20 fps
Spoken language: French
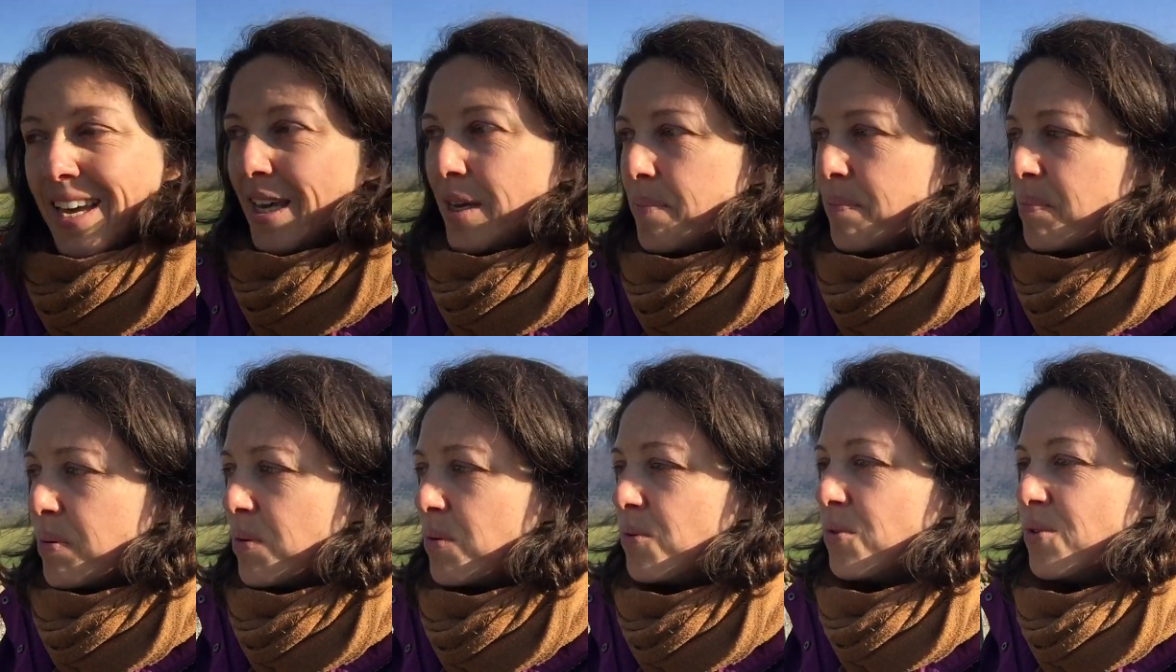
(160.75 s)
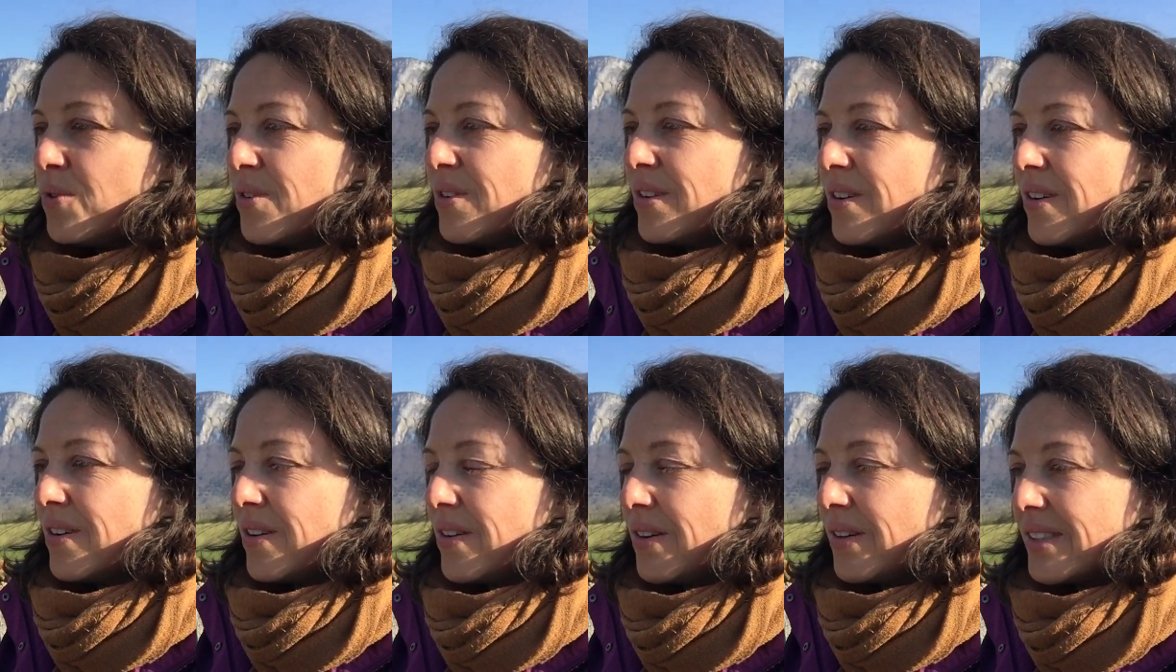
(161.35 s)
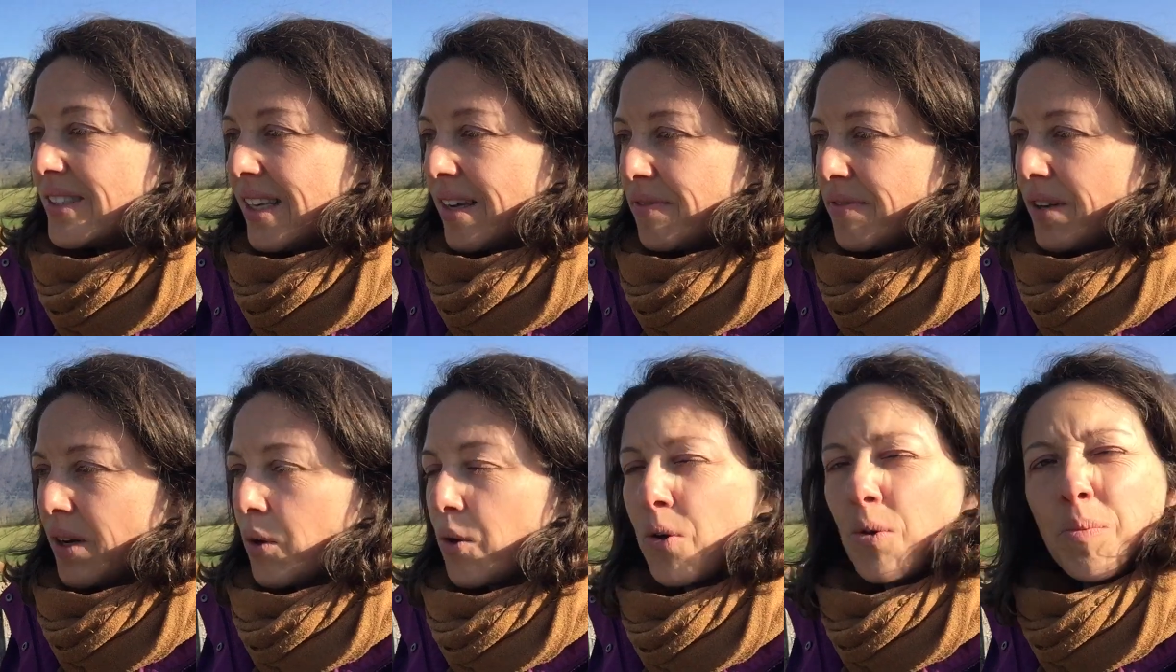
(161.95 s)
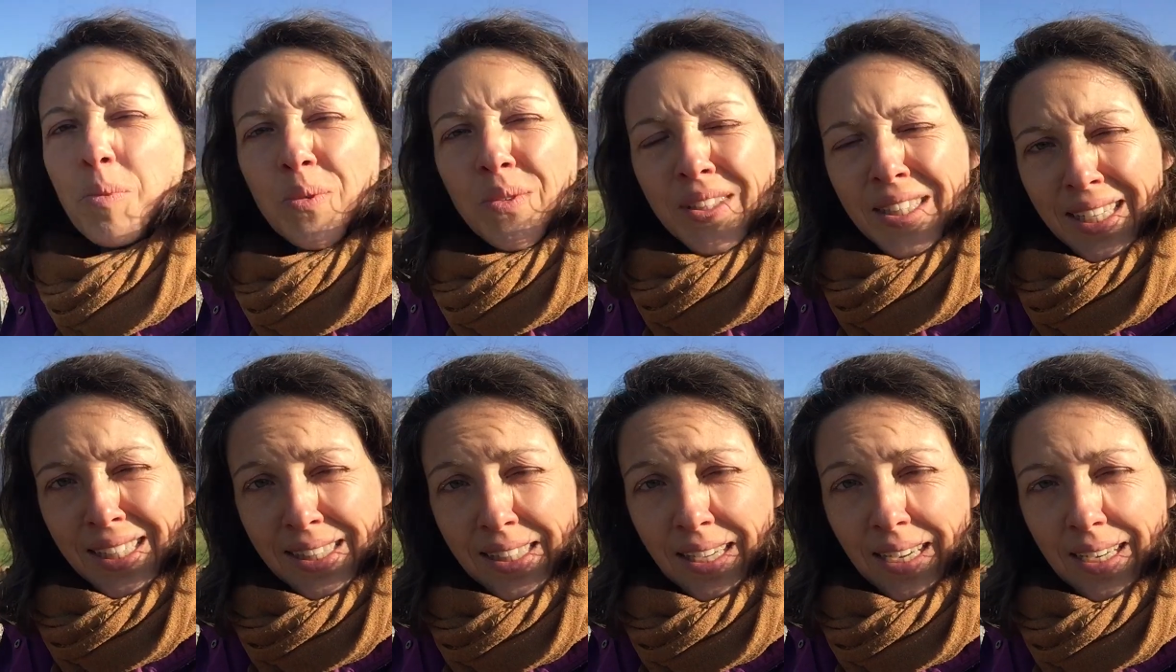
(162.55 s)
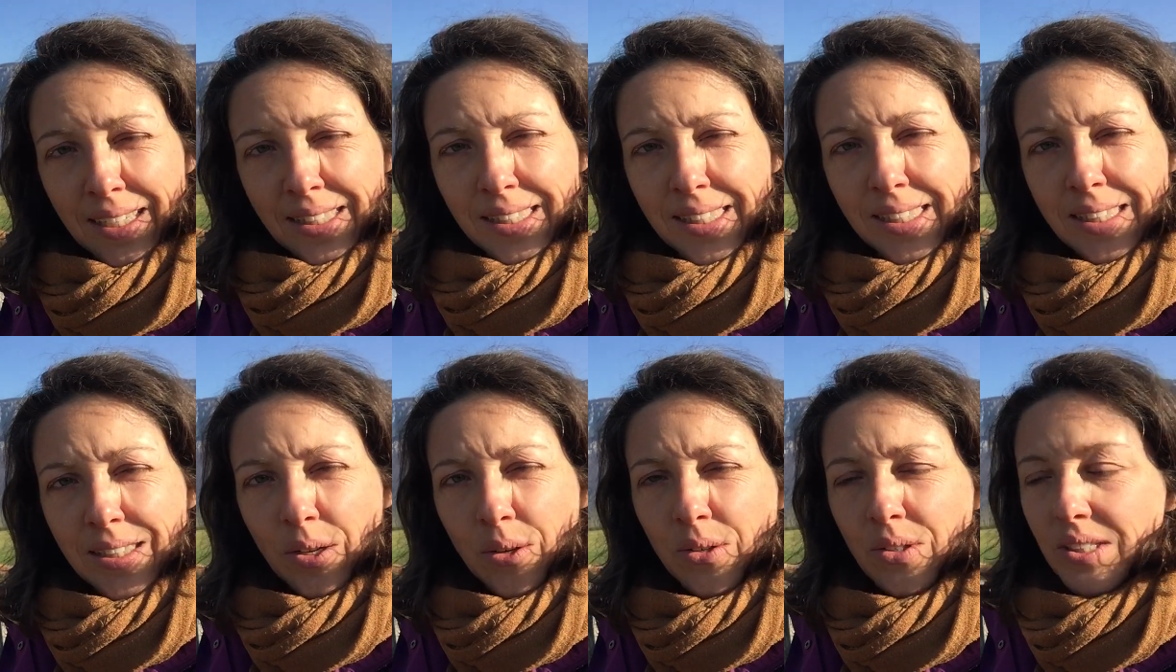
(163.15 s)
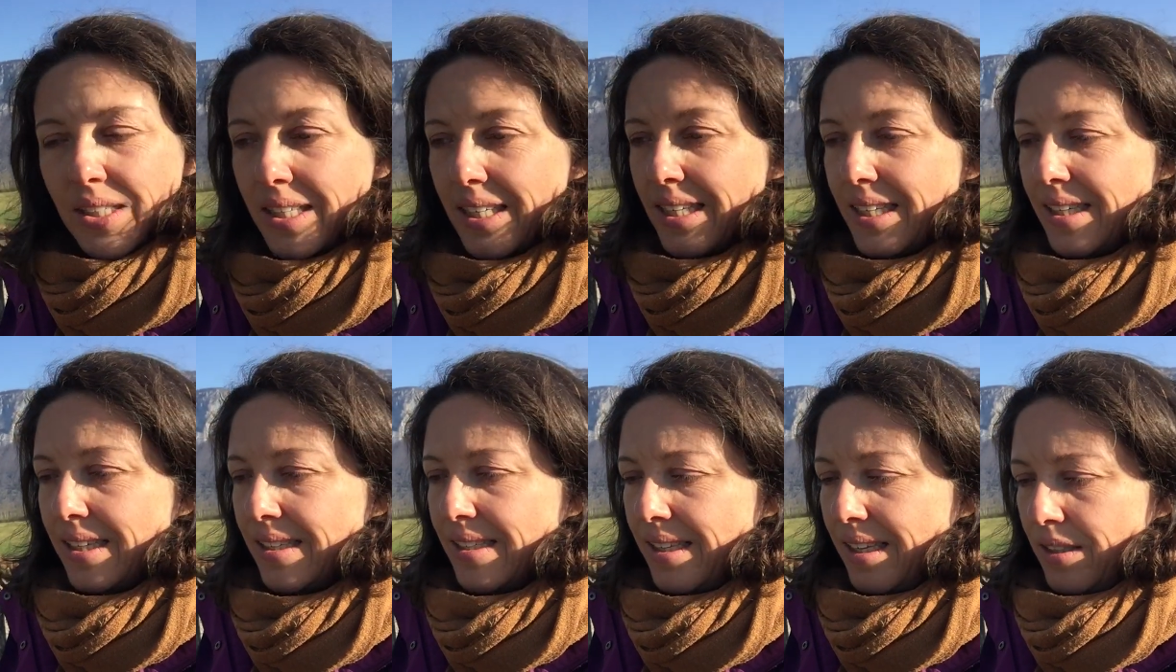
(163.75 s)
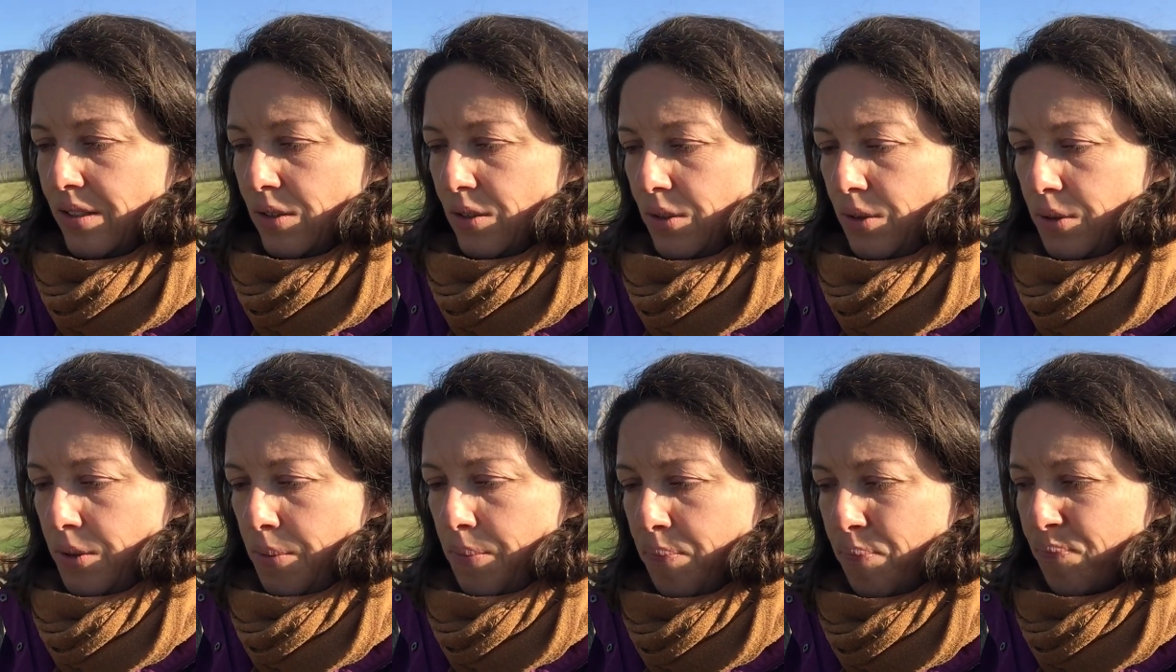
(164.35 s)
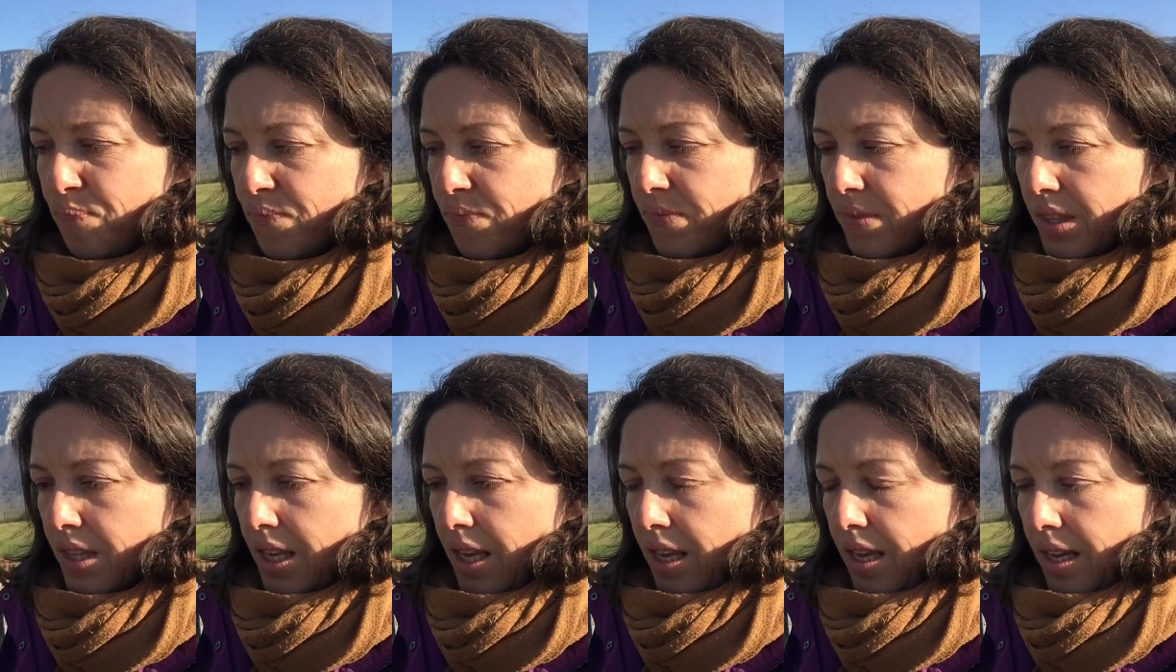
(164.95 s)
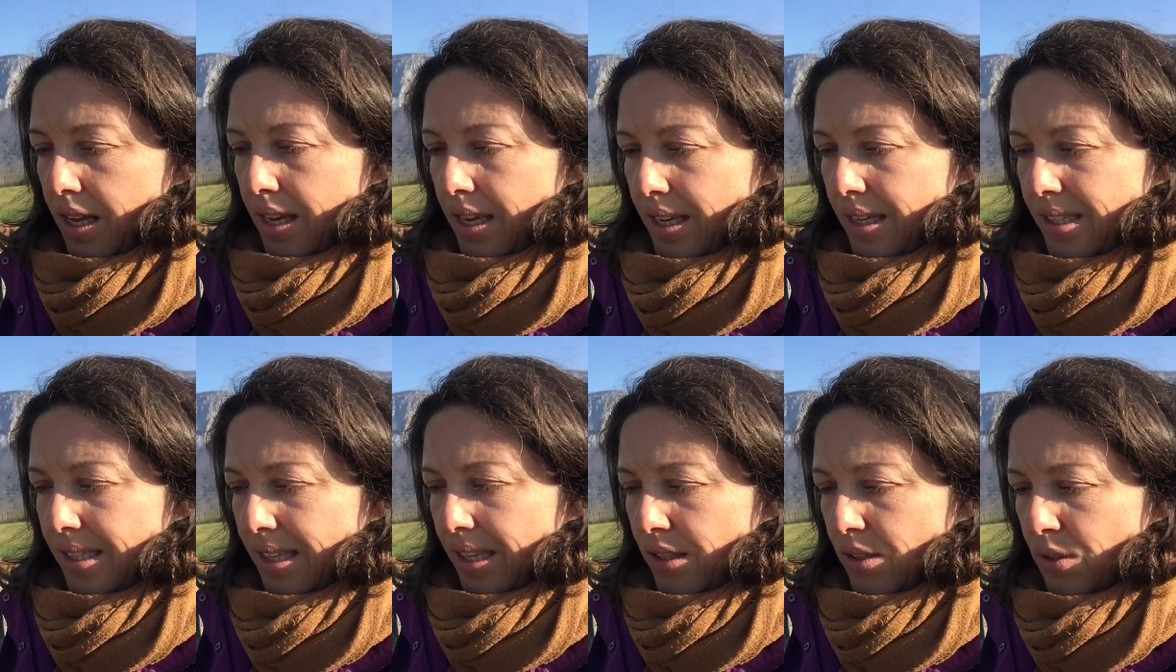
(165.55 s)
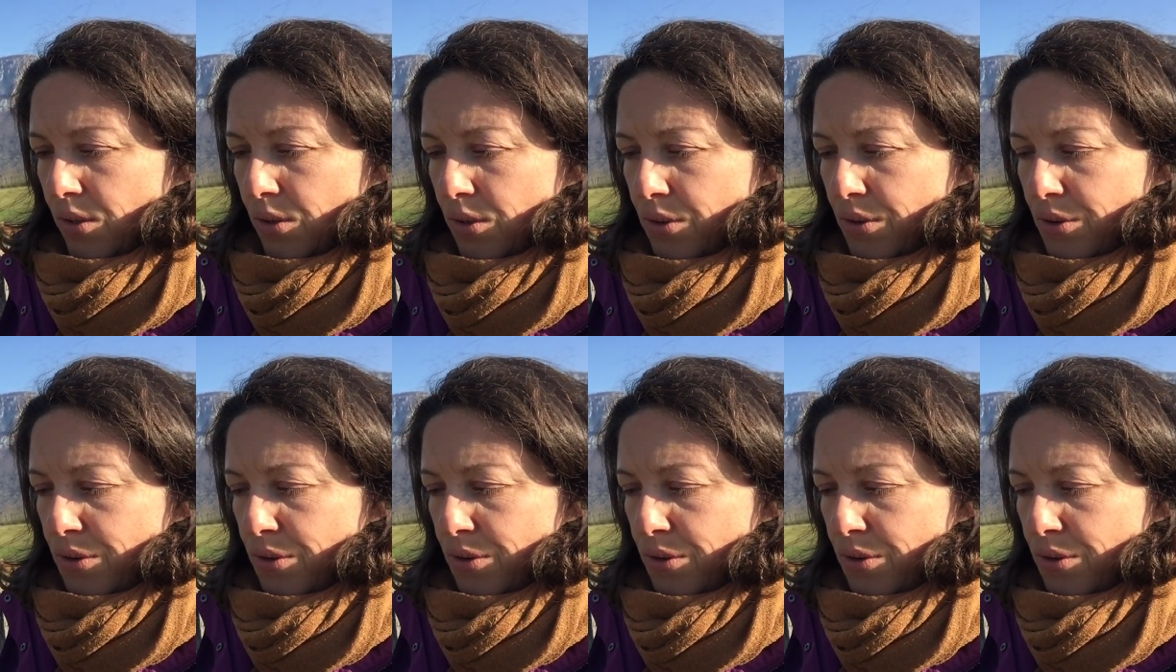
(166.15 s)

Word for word: et plus euh, ça fait remonter ces résistances et, cette, et cette,